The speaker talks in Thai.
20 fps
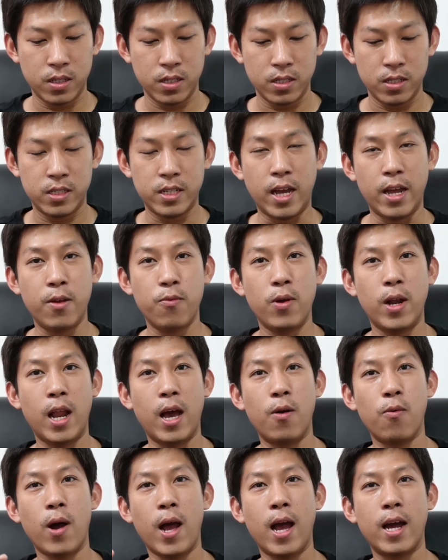ใช้เวลา
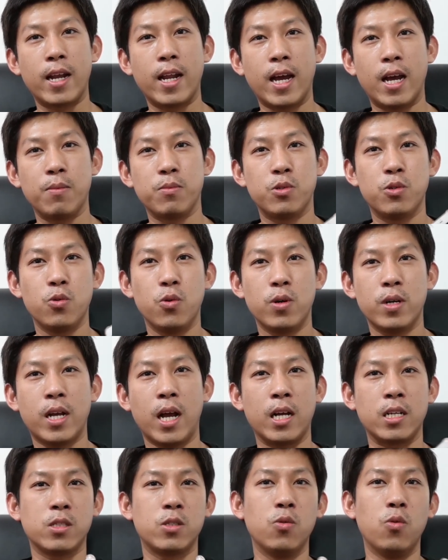ว่างนะครับ ช่วงกั
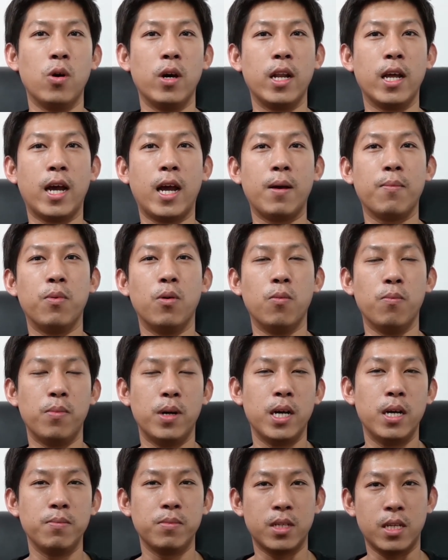กตัวนะครับ ผม
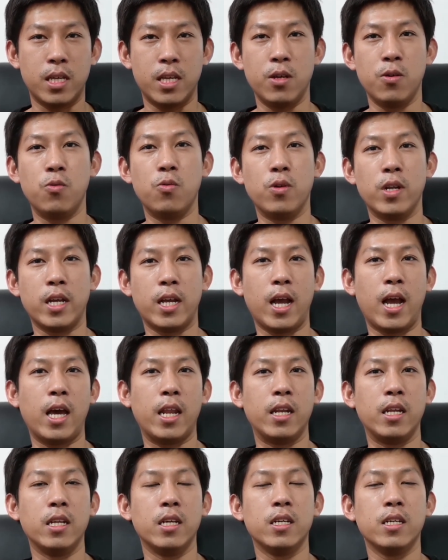เพิ่มสกิลในการ
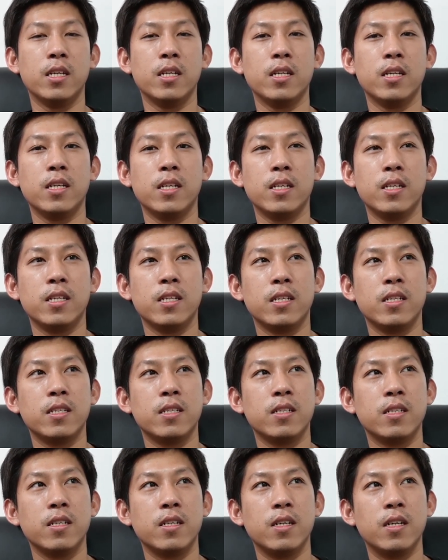
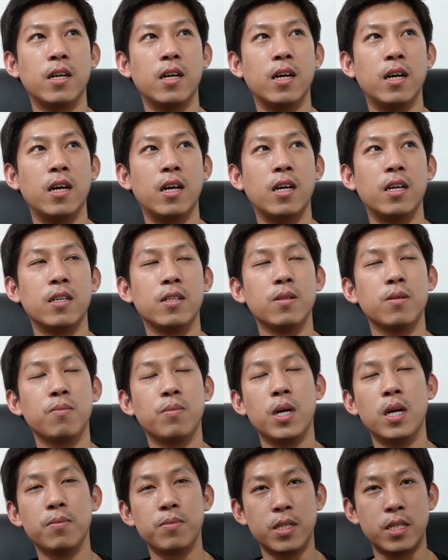อ่า
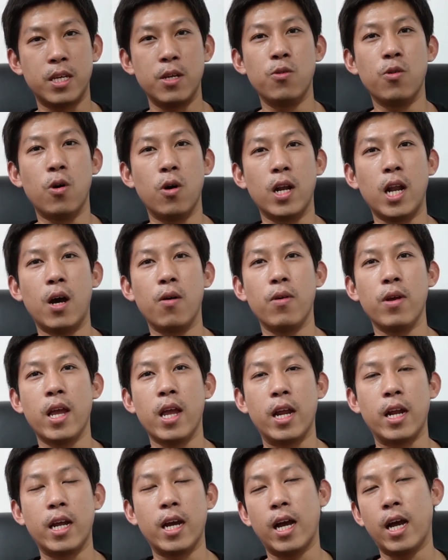เพิ่มสกิลของเราเอง
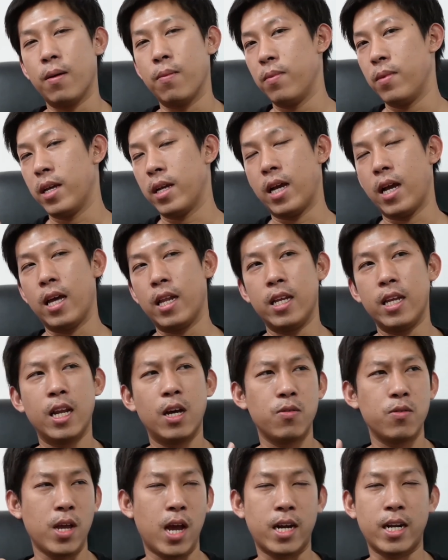นะครับในการที่เรา
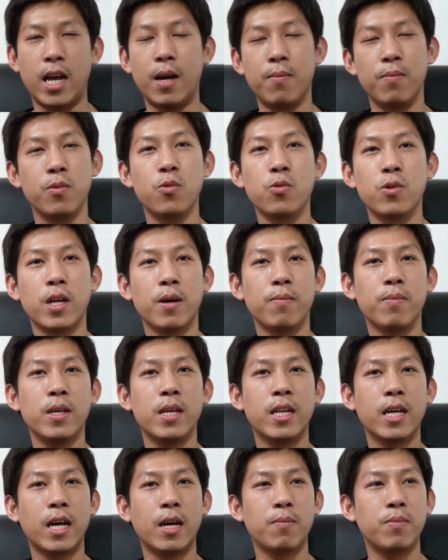อยากทำนู่นทำนี่
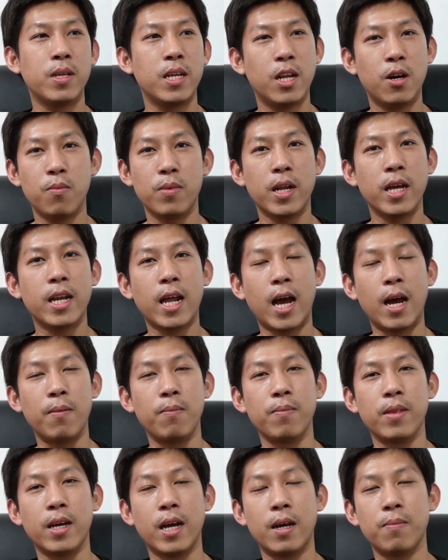นะครับ ที่เราไม่ได้
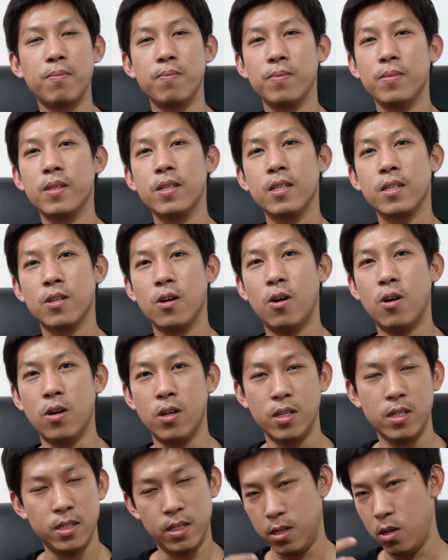ทำนะครับ ก็
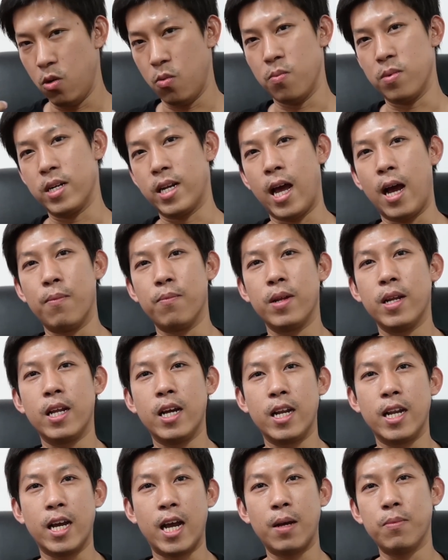ลงมือทำได้เลย
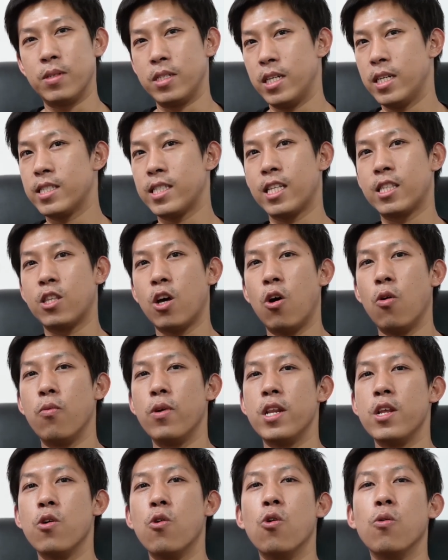นะครับ อย่างเช่นตัดต่อวิ
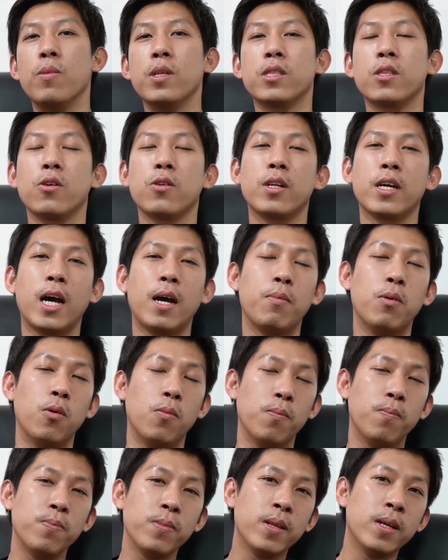ดีโอเป็นต้นนะครับผม
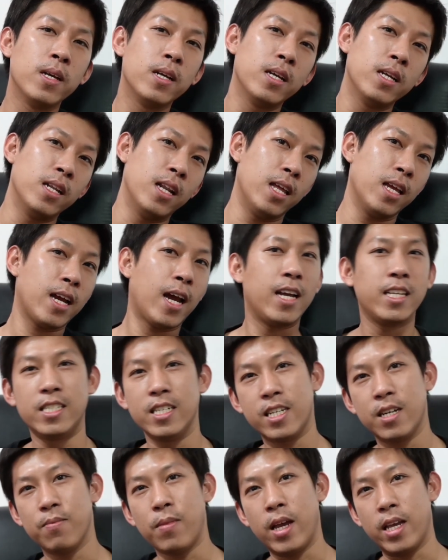แล้วยังไงเจอ
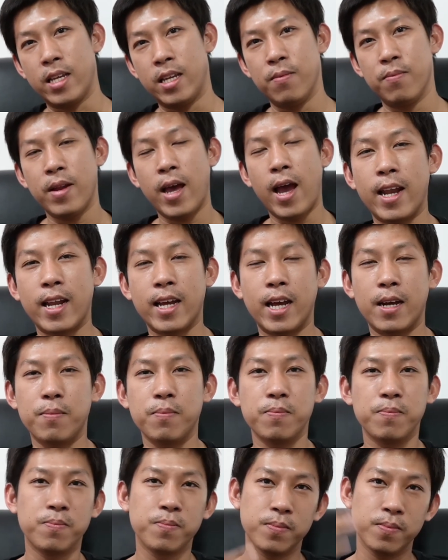กันใหม่คลิปหน้าครับ
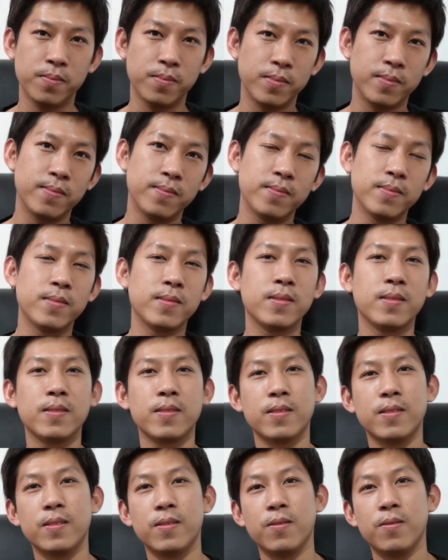
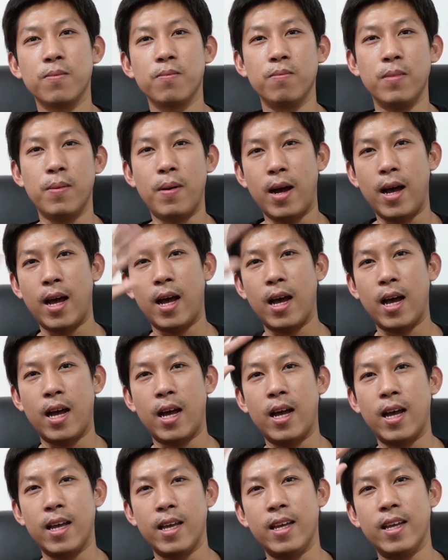บ๊ายบาย